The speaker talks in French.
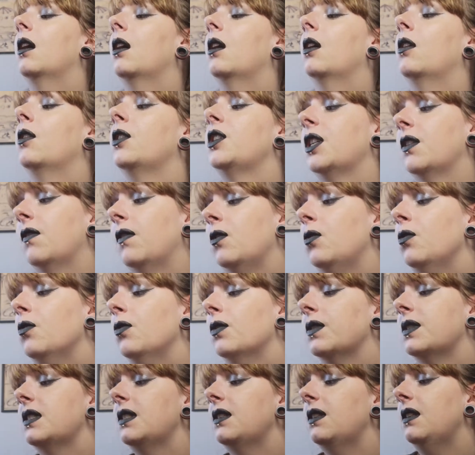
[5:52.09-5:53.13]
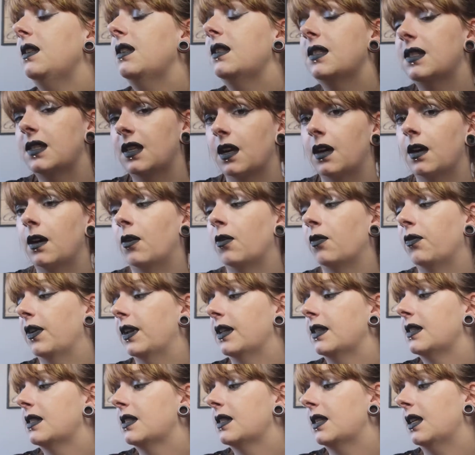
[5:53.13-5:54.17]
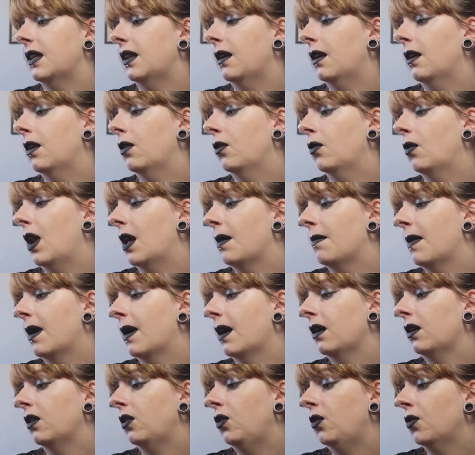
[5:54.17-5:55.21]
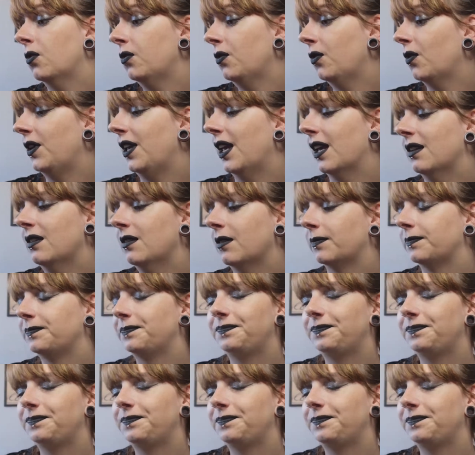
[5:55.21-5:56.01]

Euh, j'avais eu aussi ça, en fait, c'est de la marque Young Again.